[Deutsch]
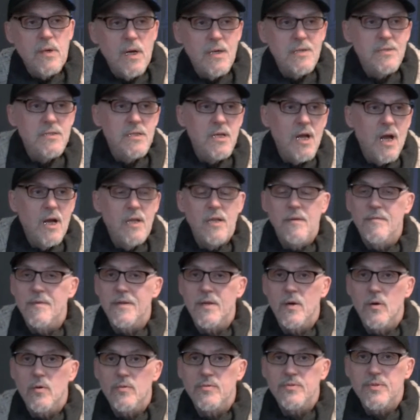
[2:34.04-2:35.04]
Da hat sich einer
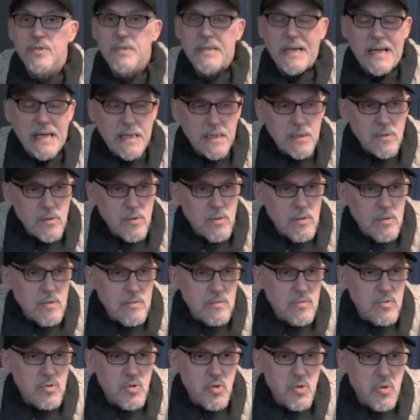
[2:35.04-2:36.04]
was ausgedacht
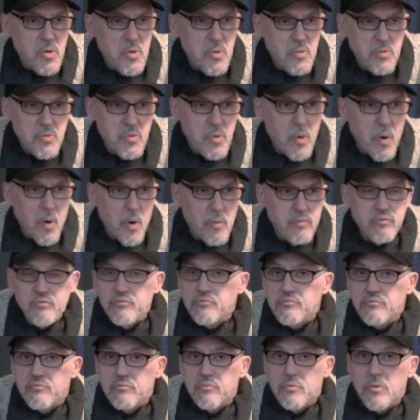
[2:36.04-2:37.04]
und äh, ja,
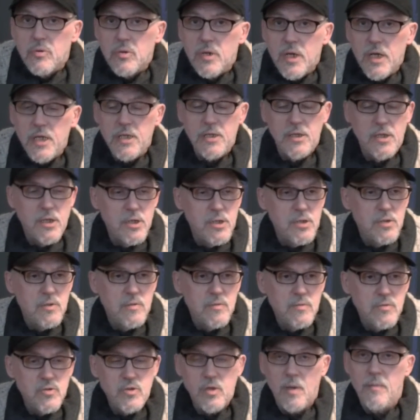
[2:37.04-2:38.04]
hm, geht nicht,
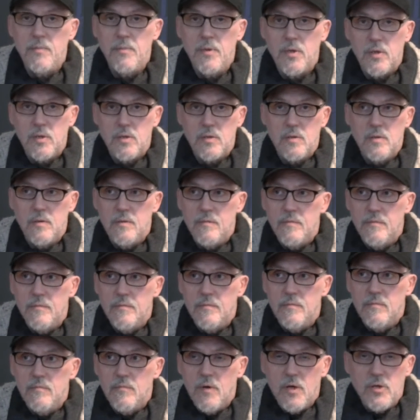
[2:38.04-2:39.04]
stimmt nicht,
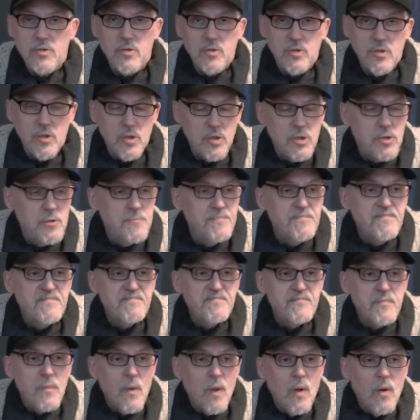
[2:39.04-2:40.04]
weiß ich nicht.
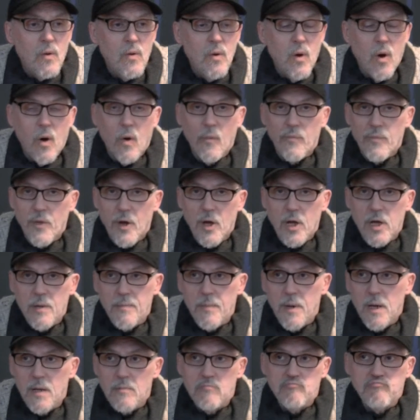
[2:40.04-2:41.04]
Ja, und dann
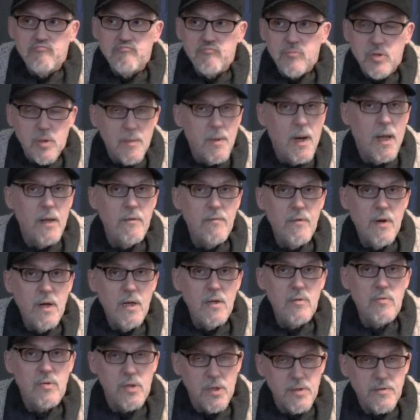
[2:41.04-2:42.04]
geht man zum
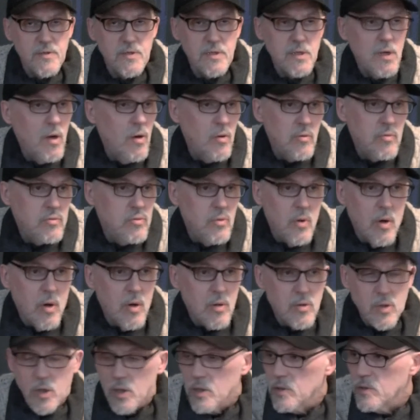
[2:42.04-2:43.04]
Anwalt und der sagt auch,
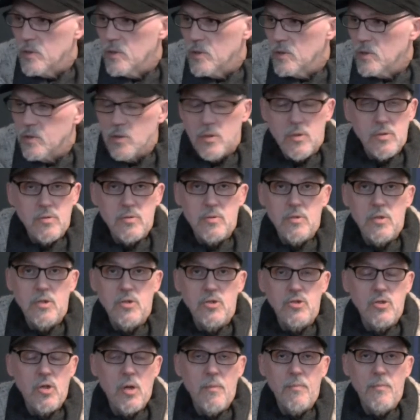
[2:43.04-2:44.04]
ja, geht nicht, ist
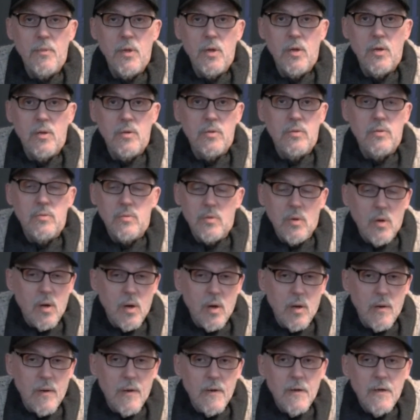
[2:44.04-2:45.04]
nicht, stimmt nicht,
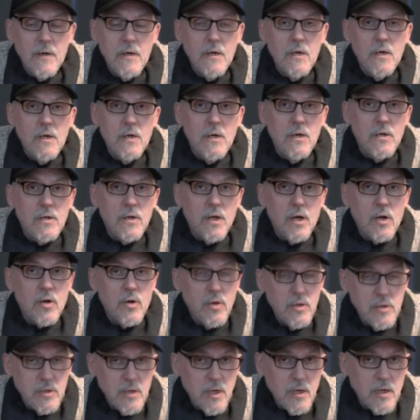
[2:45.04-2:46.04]
ja. Dann
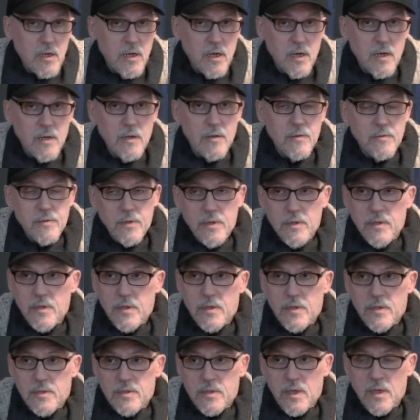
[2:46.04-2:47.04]
könnte er da, ne,
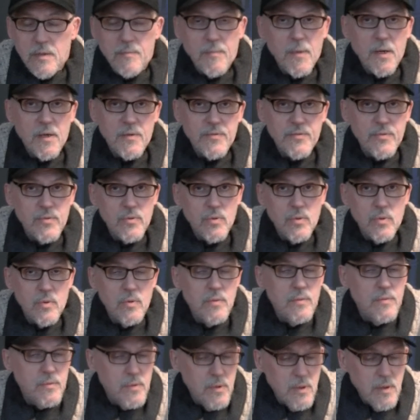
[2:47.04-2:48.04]
dann ist das mal
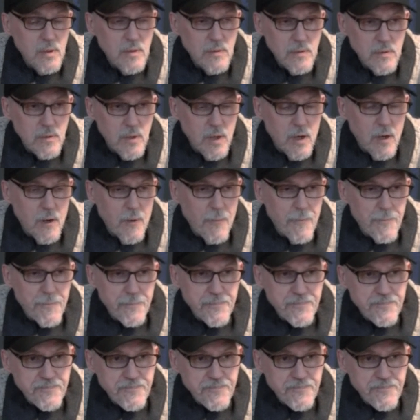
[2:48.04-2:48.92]
so, ne? ja.